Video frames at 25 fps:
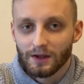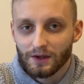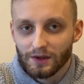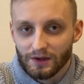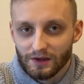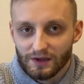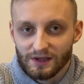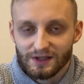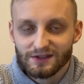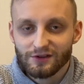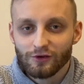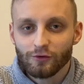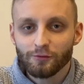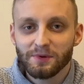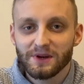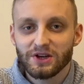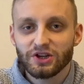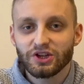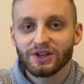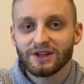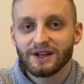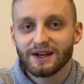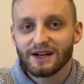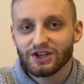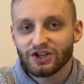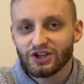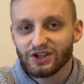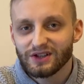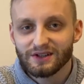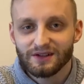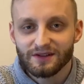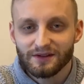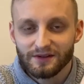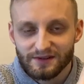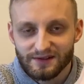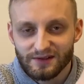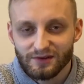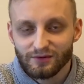Nie skupię się na razie
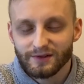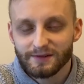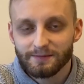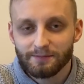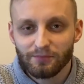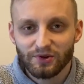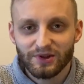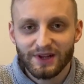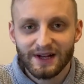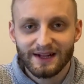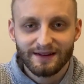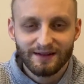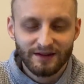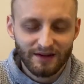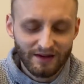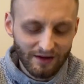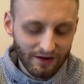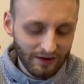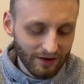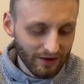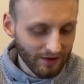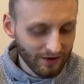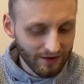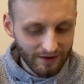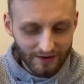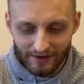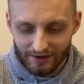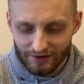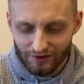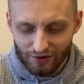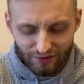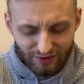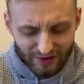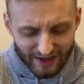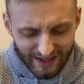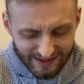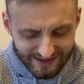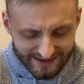ZUS, podatki, y,
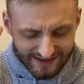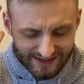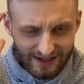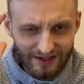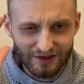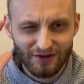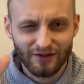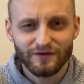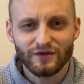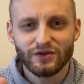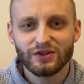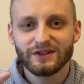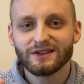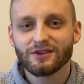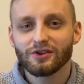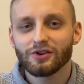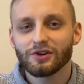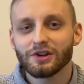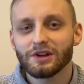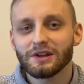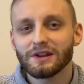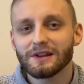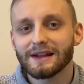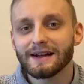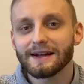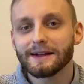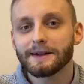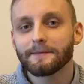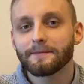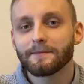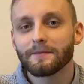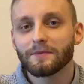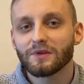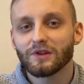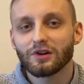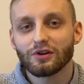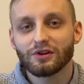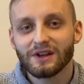dotacje, to wszystko inne.
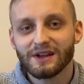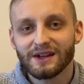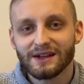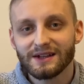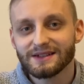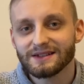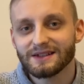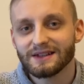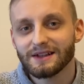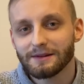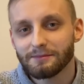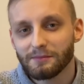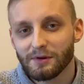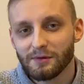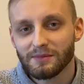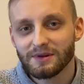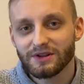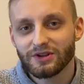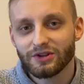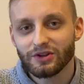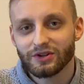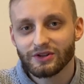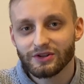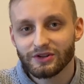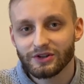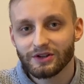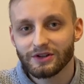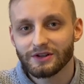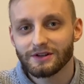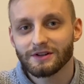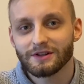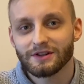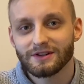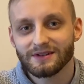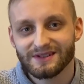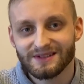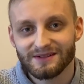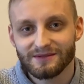To nie jest ten moment,
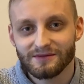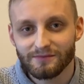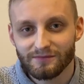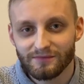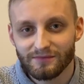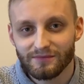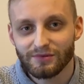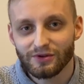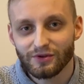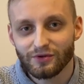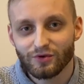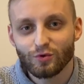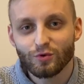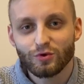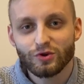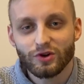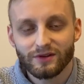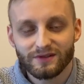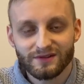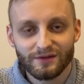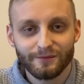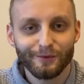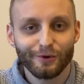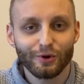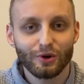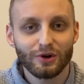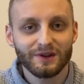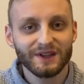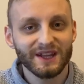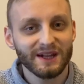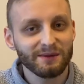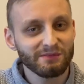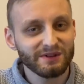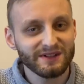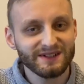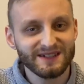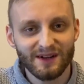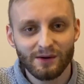y, bo dużo osób ogląda
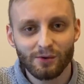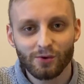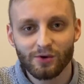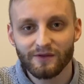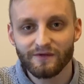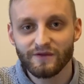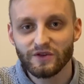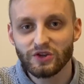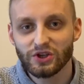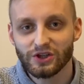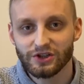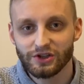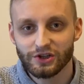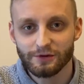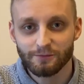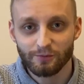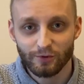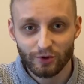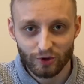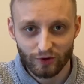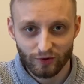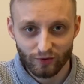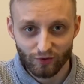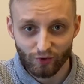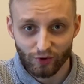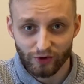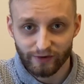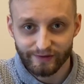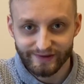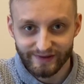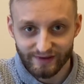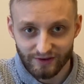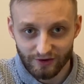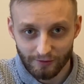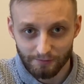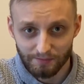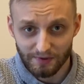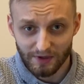mnie całkowicie dziś
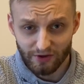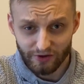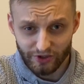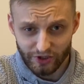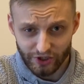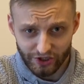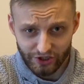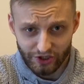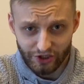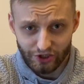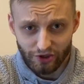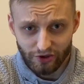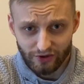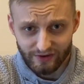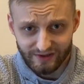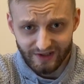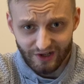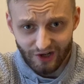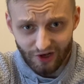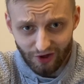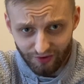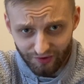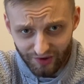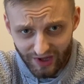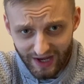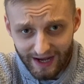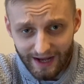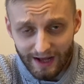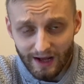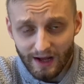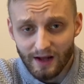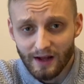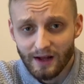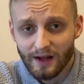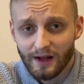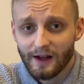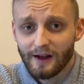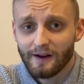początkujących, dopiero się dziś rozgląda,
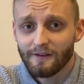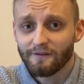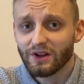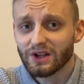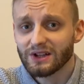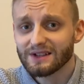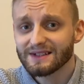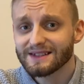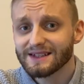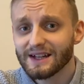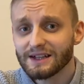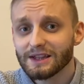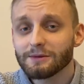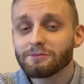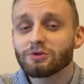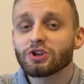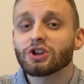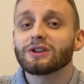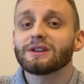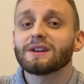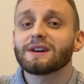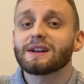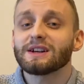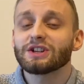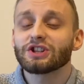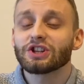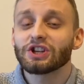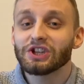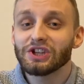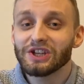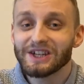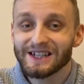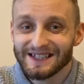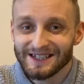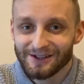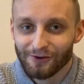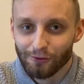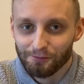więc na tym się na razie
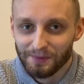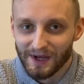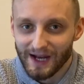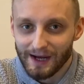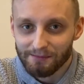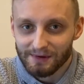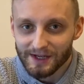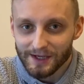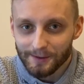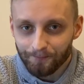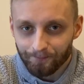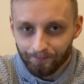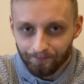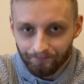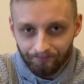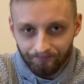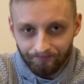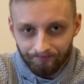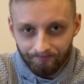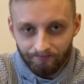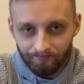nie skupiamy.